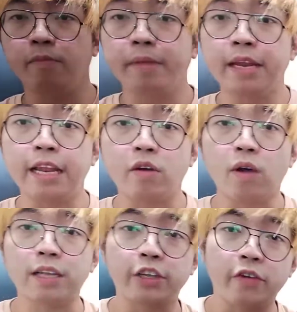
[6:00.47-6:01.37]
nung binili
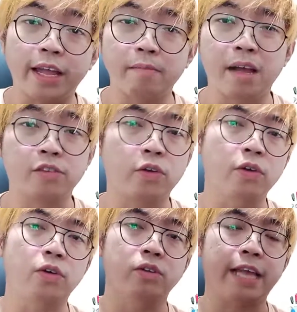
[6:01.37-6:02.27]
ko kasi yung NMAX
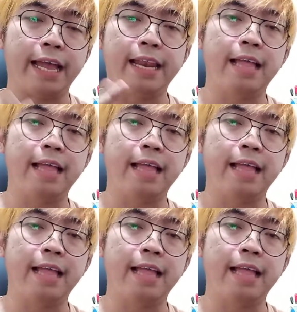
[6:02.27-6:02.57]
ko, no, second